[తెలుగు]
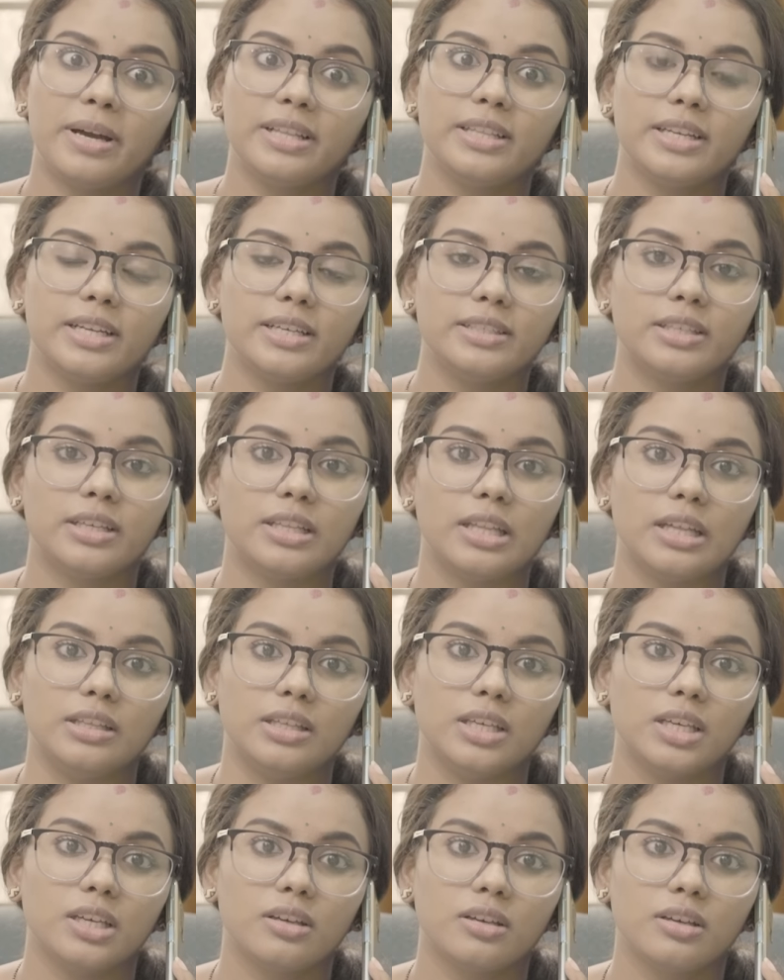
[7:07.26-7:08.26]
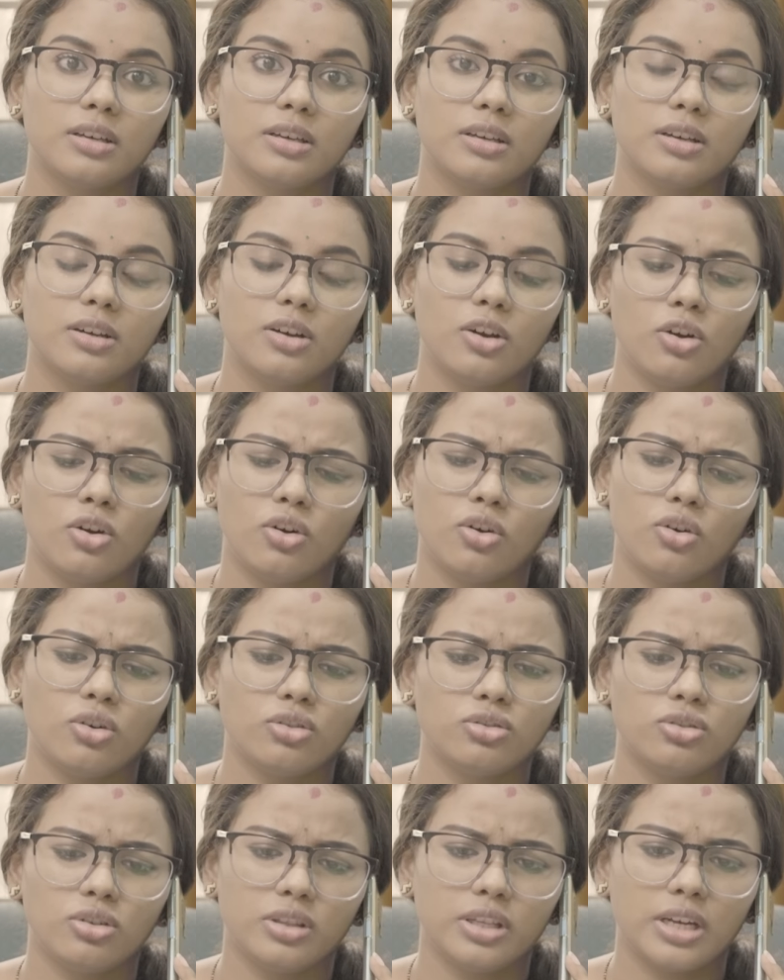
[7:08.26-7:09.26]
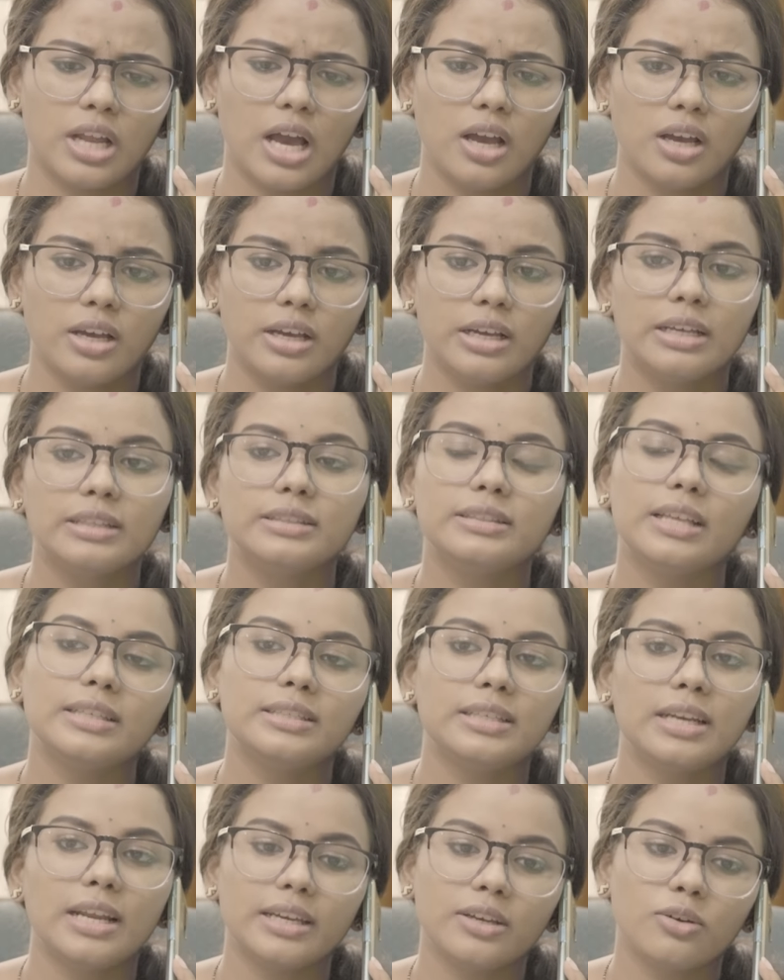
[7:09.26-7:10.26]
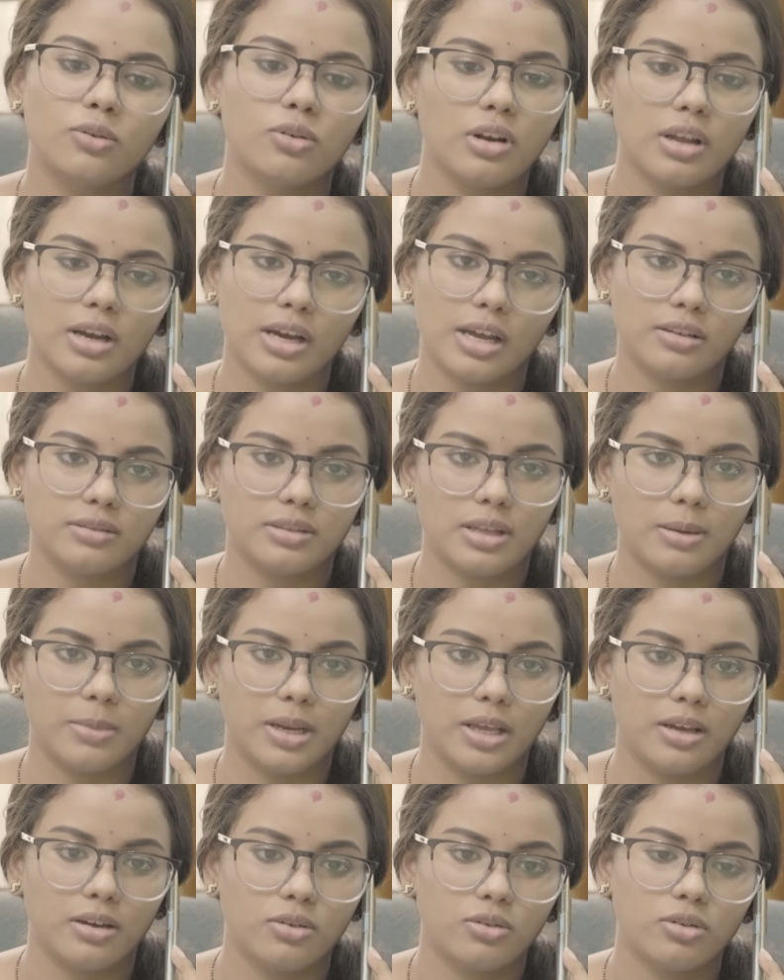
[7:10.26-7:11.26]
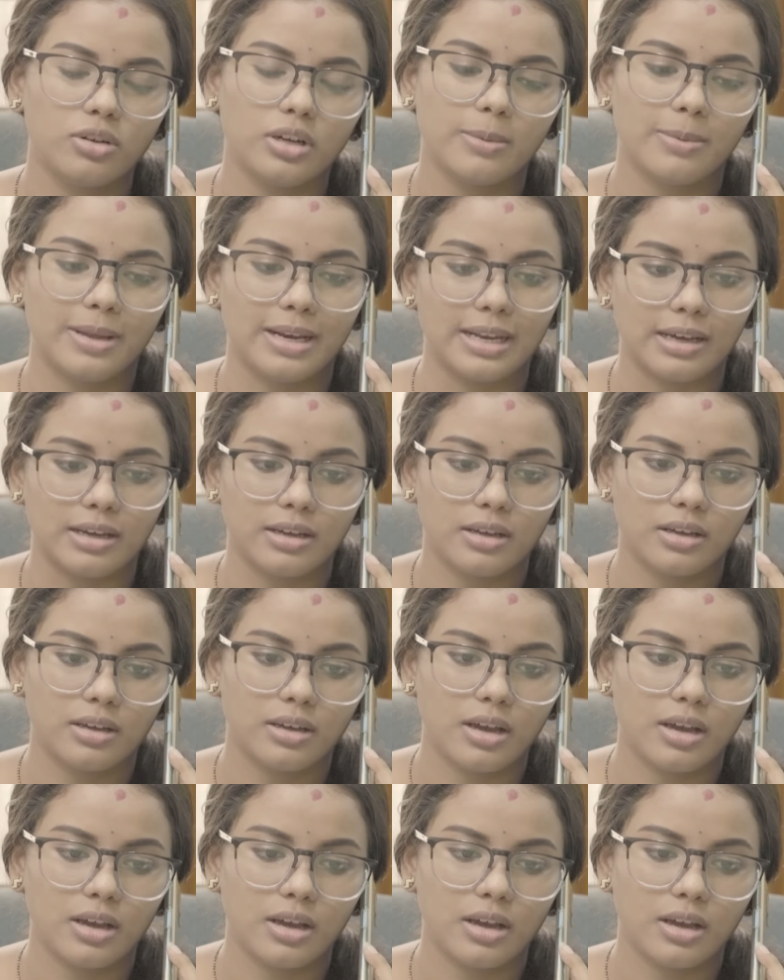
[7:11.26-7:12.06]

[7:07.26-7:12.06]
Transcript: ఇల్లు వీకి పందిరేస్తుంది అది వద్దదినా దసరాకి ఊర్లో కలుద్దాంలే ఉంటామలా